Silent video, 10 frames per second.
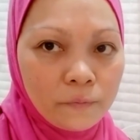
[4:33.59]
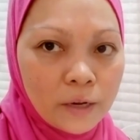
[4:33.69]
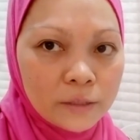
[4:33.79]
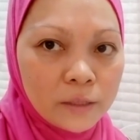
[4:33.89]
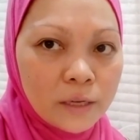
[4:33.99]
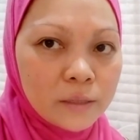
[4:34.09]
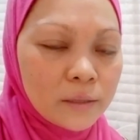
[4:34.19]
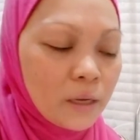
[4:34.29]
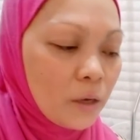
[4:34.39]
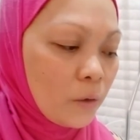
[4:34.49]

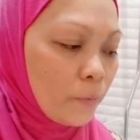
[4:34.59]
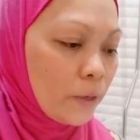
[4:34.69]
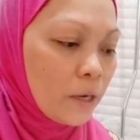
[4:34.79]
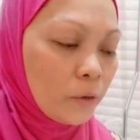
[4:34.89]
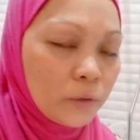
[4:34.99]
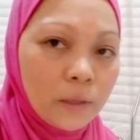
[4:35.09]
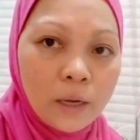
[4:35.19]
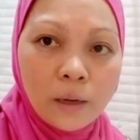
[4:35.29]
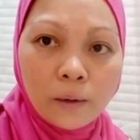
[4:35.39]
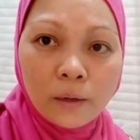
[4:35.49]
process without
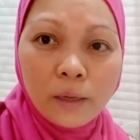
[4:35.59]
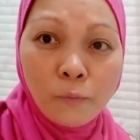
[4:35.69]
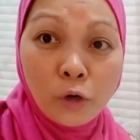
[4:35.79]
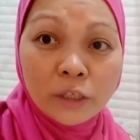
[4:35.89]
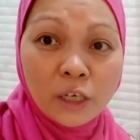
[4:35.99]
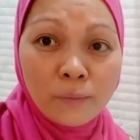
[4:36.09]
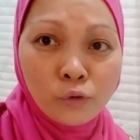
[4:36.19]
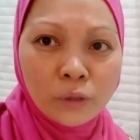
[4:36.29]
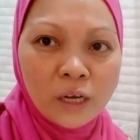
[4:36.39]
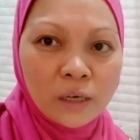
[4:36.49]
nga imo lang siyang
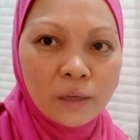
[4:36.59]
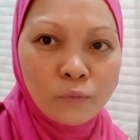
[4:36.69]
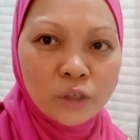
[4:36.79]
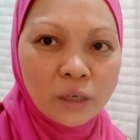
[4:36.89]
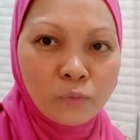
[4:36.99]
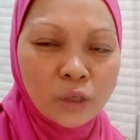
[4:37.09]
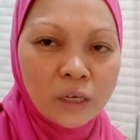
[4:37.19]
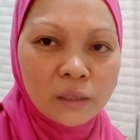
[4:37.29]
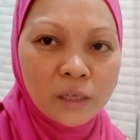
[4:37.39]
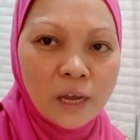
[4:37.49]
ibutang imo siyang
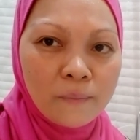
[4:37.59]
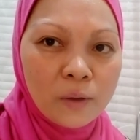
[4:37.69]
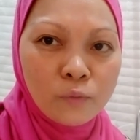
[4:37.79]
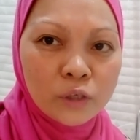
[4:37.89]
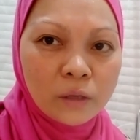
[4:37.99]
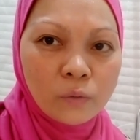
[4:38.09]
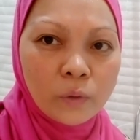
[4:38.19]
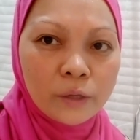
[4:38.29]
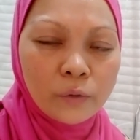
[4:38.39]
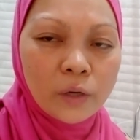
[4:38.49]
butang og time imo siyang
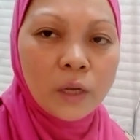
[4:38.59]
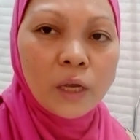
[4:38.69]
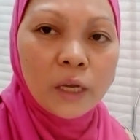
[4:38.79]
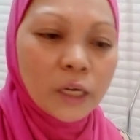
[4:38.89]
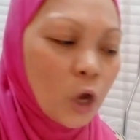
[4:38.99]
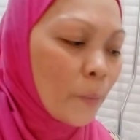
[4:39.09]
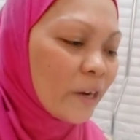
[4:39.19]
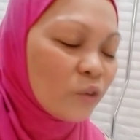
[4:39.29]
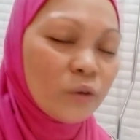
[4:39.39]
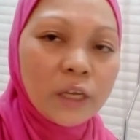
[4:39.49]
kuanon ikaw
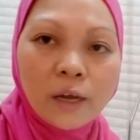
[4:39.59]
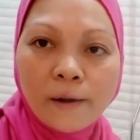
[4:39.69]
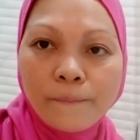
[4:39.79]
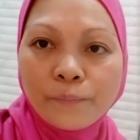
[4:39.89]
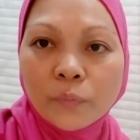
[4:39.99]
man ato niya